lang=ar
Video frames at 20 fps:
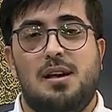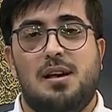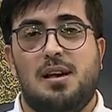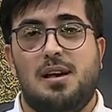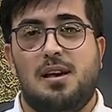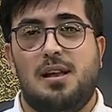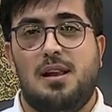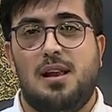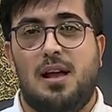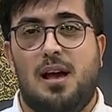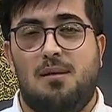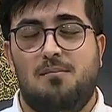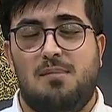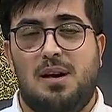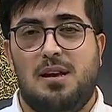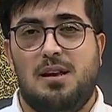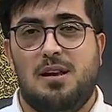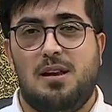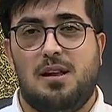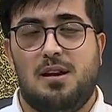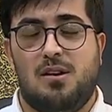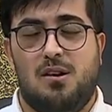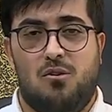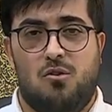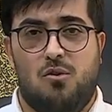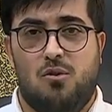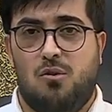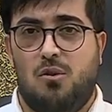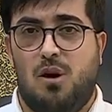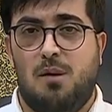الاعمال
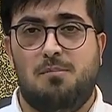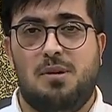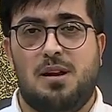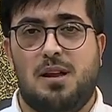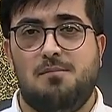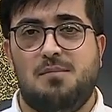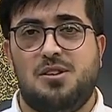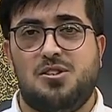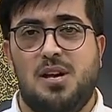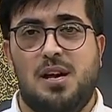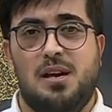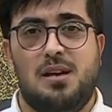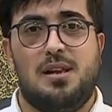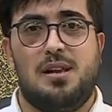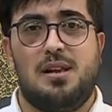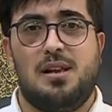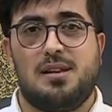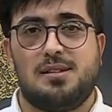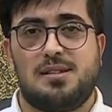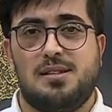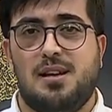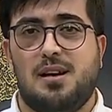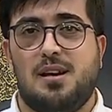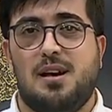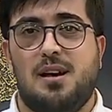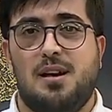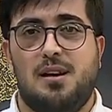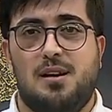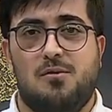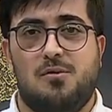اعبر عن مشاعري
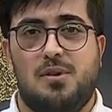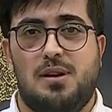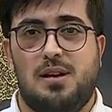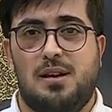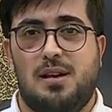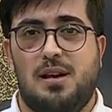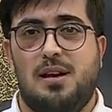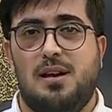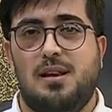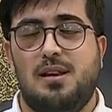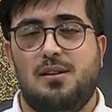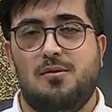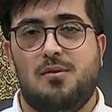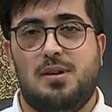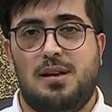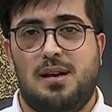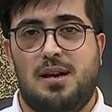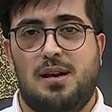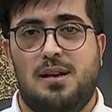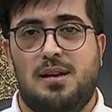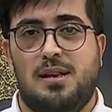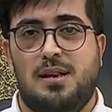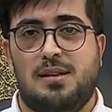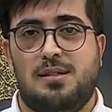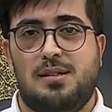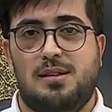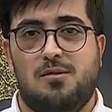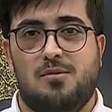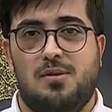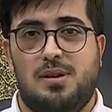لاصدقائي ولاهلي
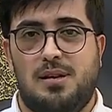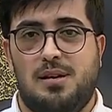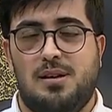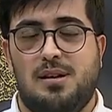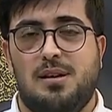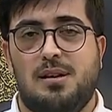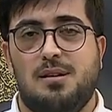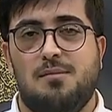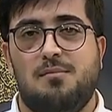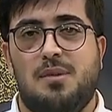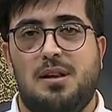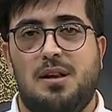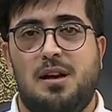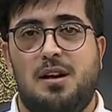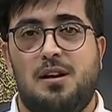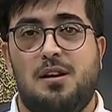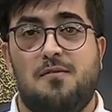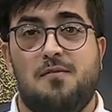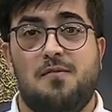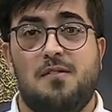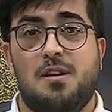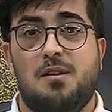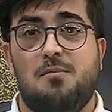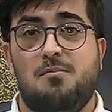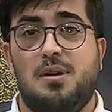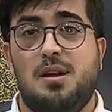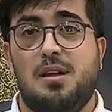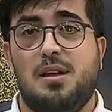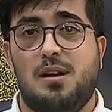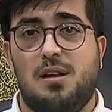ولعائلتي ولمن اعرف
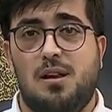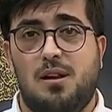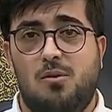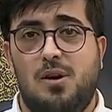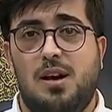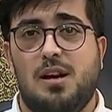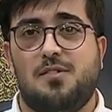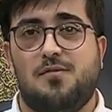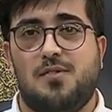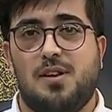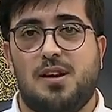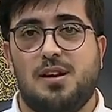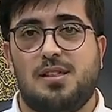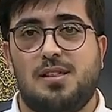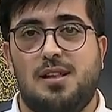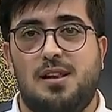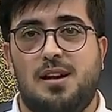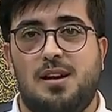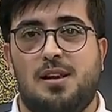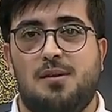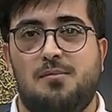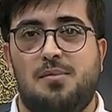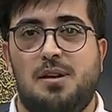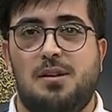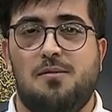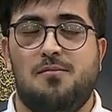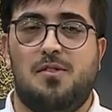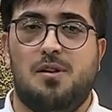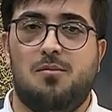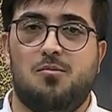بلوحات في الخط
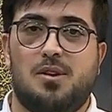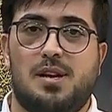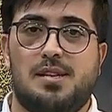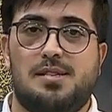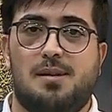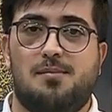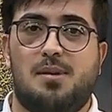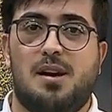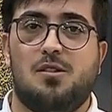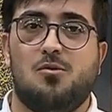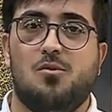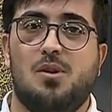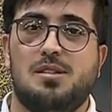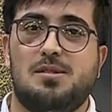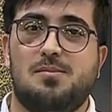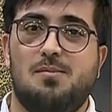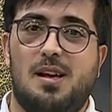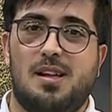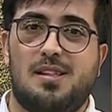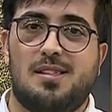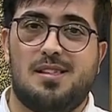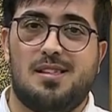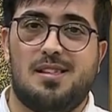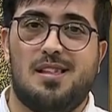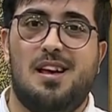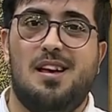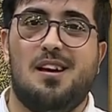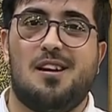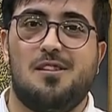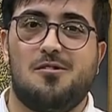العربي في المناسبات واصبحت
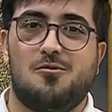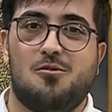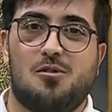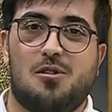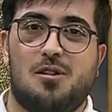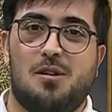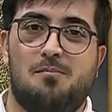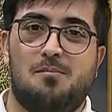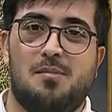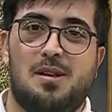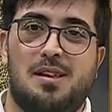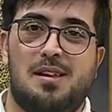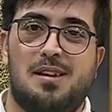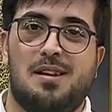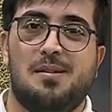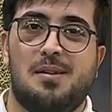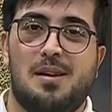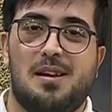لاحقا تطلب مني